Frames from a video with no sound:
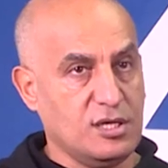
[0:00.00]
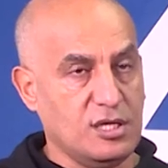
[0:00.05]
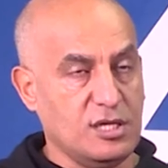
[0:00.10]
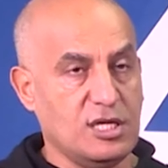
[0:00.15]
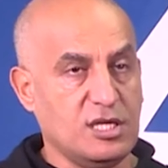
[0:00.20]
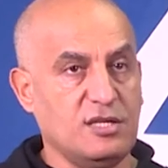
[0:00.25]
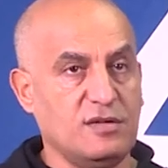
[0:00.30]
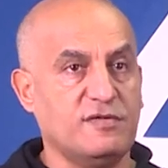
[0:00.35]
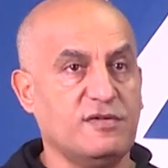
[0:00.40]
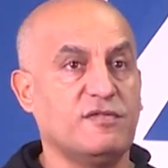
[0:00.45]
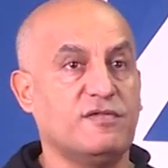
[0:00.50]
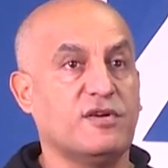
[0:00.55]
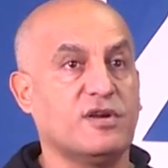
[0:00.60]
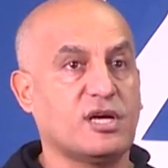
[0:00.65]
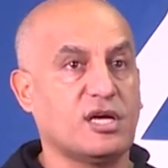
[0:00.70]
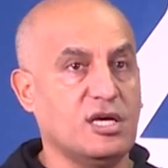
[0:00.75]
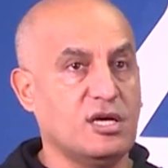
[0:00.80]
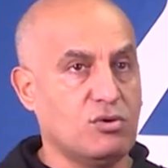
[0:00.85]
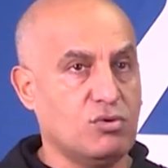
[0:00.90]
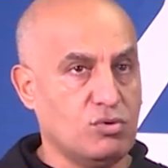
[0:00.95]
يعني في
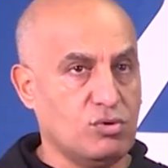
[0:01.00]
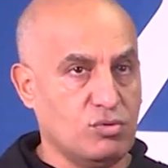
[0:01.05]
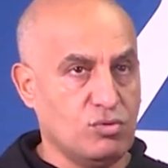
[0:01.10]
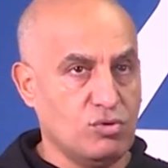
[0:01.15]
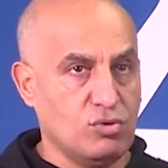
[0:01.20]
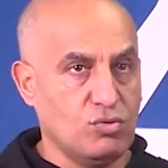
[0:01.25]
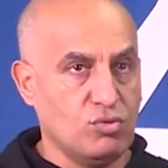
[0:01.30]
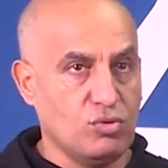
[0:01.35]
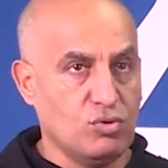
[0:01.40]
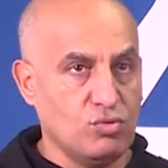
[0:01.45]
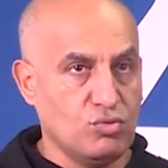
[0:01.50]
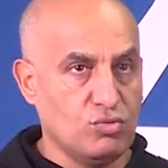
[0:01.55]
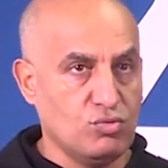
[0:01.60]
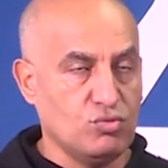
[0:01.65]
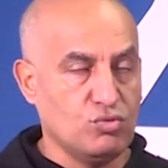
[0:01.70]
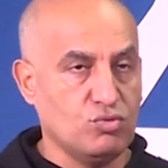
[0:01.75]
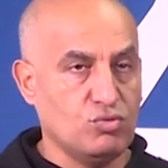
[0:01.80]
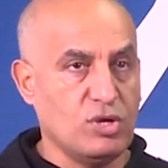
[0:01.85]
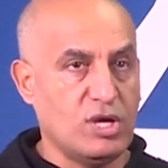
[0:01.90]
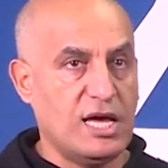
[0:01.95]
افريقيا
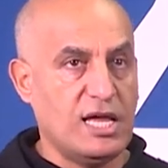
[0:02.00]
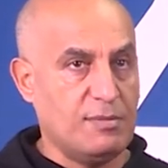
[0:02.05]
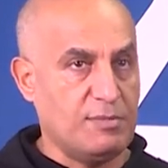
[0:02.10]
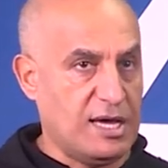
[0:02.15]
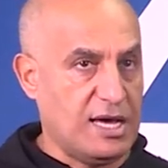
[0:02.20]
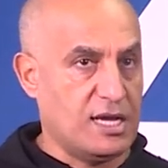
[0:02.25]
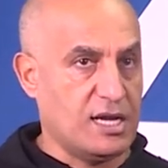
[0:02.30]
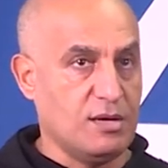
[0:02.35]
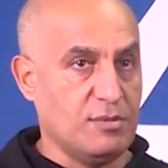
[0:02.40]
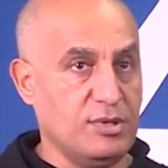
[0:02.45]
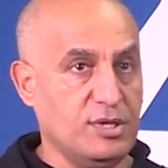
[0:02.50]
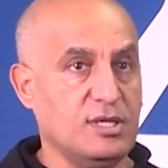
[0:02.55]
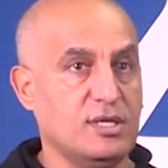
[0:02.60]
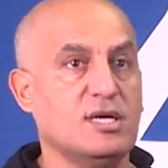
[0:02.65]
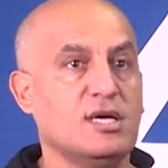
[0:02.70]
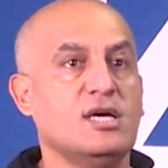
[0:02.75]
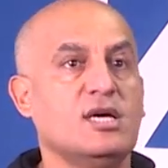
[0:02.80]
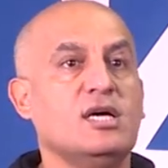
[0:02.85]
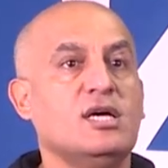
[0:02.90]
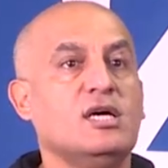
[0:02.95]
والعالم العربي
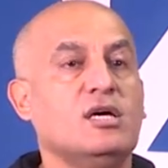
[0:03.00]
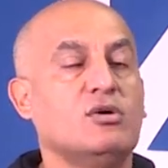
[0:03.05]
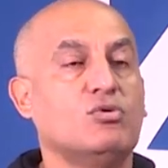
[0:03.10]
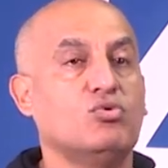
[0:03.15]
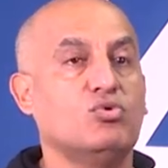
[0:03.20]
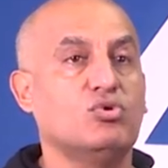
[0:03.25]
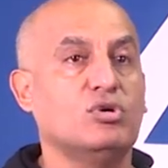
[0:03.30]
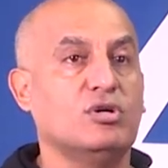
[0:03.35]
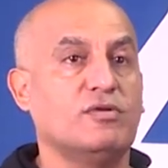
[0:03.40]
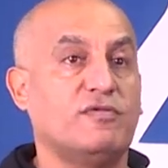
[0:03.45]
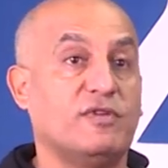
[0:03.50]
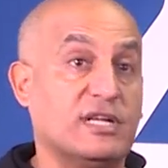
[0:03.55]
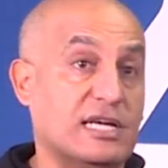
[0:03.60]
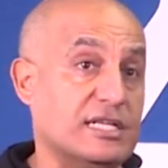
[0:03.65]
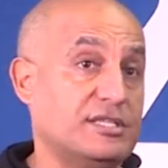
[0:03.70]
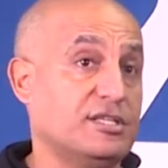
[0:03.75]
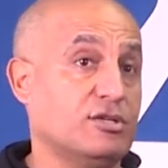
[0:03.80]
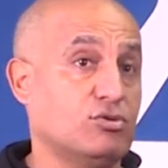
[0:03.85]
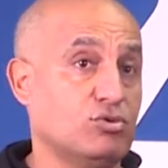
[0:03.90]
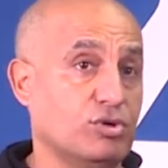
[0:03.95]
وفي
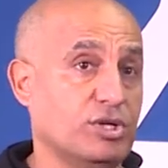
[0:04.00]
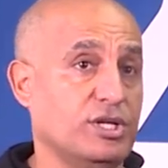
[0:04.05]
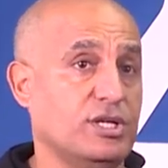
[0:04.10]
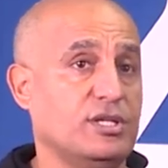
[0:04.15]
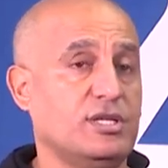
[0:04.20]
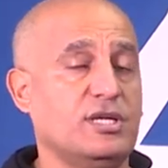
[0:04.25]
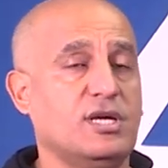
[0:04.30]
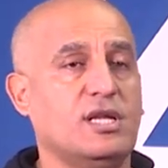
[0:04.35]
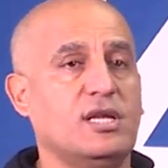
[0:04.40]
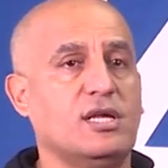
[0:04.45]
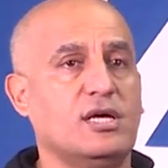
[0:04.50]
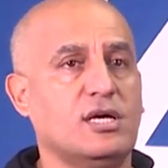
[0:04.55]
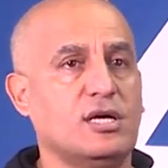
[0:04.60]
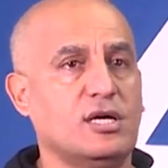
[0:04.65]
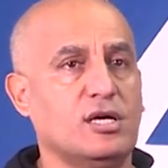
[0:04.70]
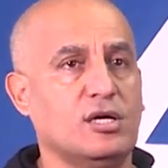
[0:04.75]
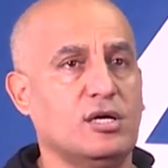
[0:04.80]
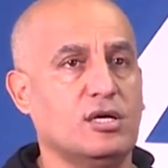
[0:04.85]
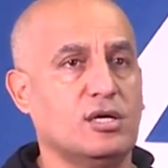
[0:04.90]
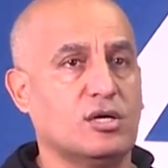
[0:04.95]
الكاتيجوري
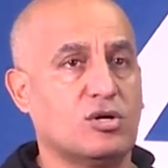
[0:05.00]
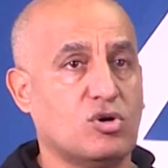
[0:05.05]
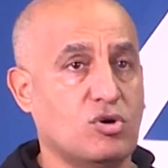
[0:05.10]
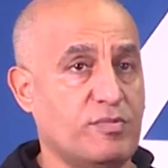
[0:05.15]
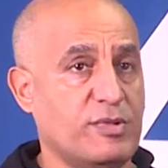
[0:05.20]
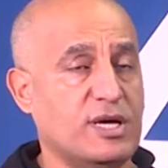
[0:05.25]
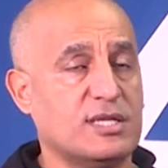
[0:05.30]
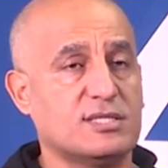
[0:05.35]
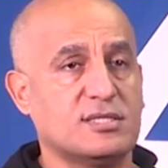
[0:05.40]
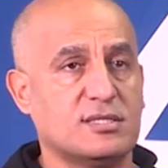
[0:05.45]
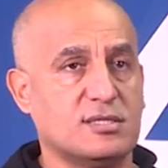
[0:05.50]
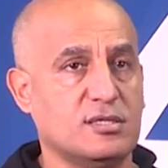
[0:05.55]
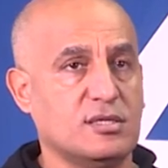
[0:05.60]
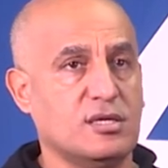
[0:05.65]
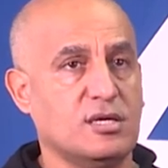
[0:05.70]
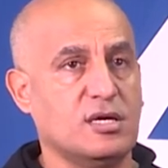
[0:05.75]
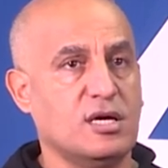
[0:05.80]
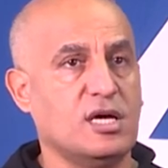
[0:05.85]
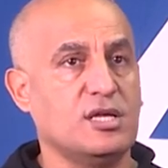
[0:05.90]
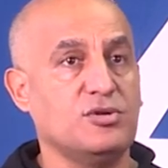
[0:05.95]
ديال كوميرس
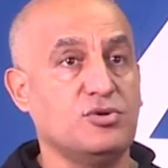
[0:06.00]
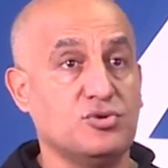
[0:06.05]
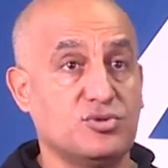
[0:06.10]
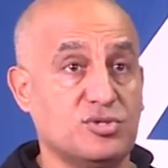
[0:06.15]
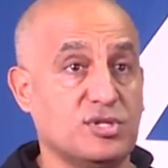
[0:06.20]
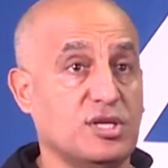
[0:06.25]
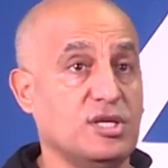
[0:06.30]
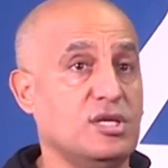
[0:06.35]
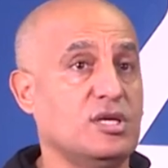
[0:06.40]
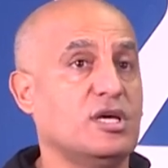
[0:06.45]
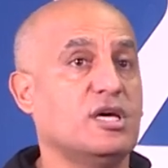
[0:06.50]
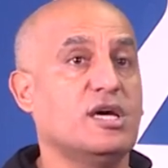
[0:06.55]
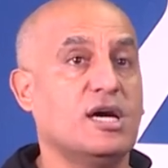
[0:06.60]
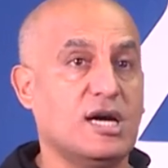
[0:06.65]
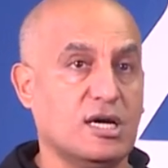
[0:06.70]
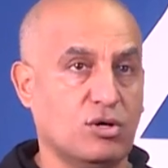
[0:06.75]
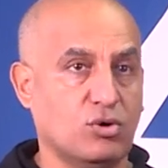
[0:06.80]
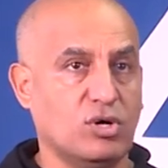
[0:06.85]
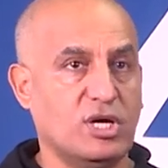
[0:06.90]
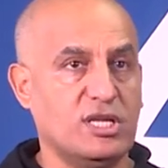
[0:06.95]
اندستري
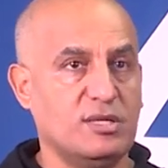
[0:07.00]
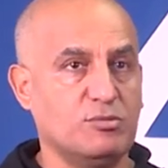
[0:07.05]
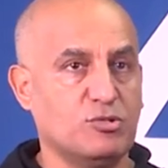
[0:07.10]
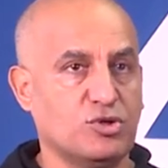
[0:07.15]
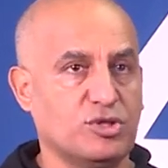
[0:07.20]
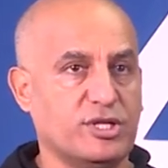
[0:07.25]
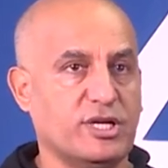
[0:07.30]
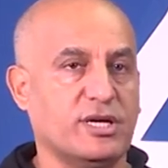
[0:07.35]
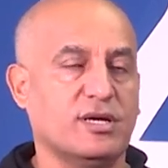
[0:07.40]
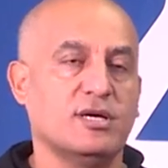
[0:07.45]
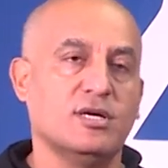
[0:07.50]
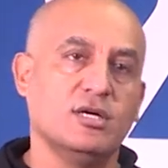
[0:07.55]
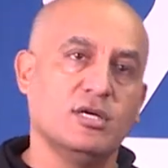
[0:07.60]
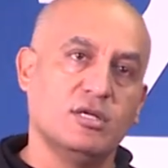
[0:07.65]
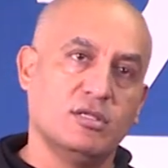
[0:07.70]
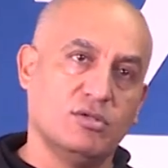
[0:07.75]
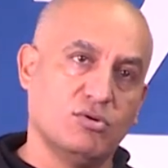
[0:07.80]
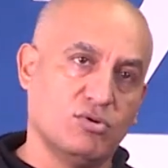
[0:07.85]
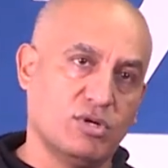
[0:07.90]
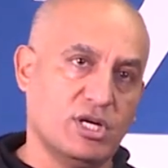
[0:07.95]
اغرو اليمونتير
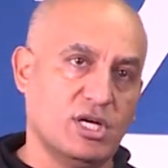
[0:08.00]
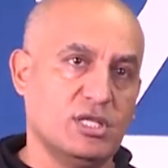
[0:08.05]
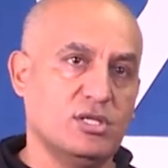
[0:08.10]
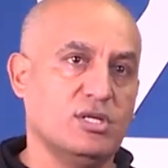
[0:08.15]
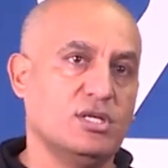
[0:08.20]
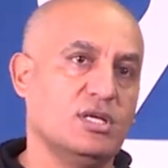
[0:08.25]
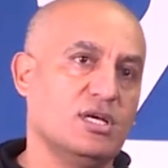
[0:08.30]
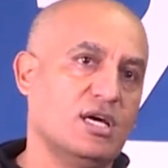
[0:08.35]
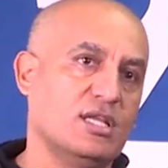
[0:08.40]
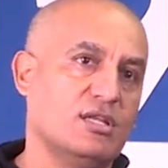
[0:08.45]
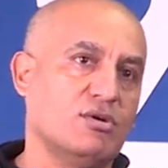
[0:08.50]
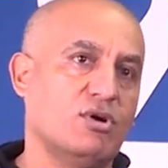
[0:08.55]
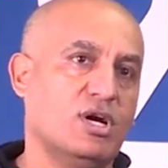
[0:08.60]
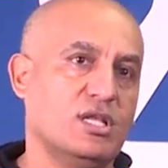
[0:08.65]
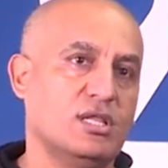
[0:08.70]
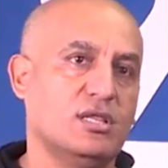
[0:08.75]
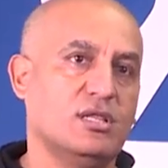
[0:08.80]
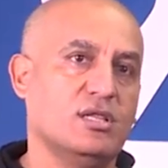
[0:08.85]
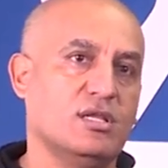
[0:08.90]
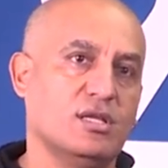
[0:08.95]
دونك هذه هذا واحد
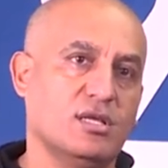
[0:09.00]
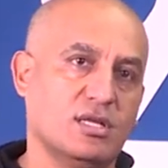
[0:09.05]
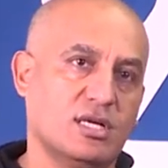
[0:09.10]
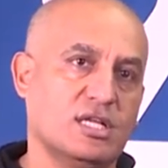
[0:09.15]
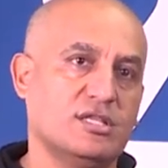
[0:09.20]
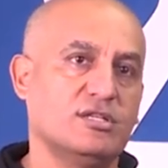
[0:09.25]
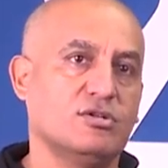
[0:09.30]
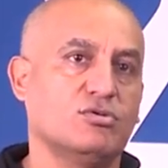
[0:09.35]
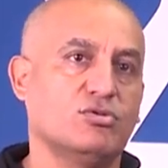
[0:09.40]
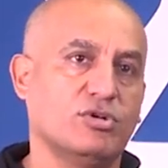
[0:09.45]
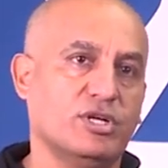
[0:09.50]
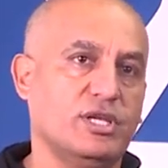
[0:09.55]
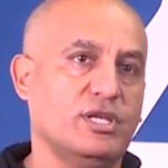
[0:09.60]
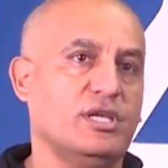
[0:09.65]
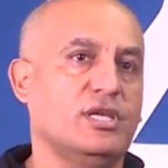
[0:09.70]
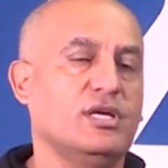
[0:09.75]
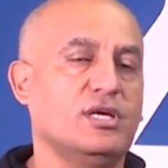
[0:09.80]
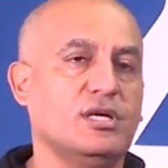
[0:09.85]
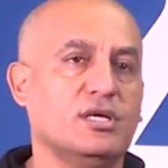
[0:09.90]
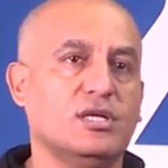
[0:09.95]
الكاتيجوري اللي